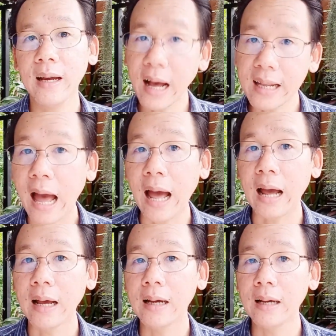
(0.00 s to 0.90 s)
ค่ายา
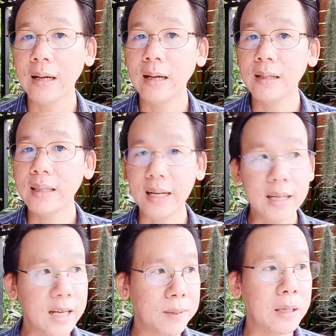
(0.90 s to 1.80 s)
แต่ถ้า
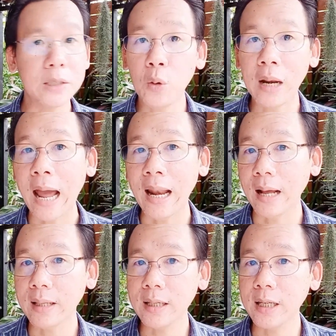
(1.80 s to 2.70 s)
เกิดมันโชคร้ายล่ะ
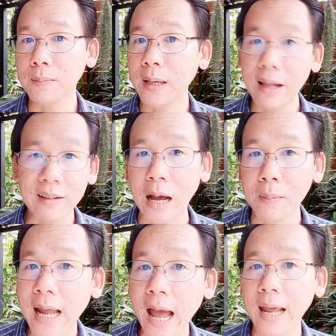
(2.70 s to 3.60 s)
ถ้าเกิดมันรักษา
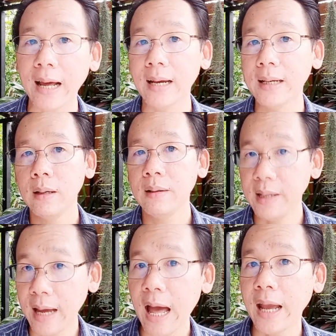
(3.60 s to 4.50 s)
ไม่ได้ล่ะ
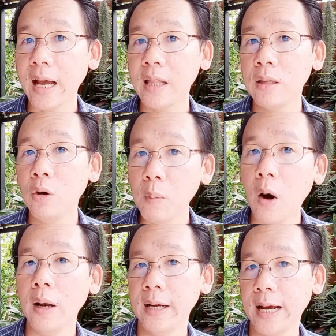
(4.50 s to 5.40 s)
เสียหายกันยกบ่อ
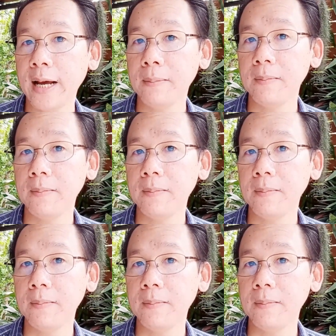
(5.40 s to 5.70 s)
เลยนะครับ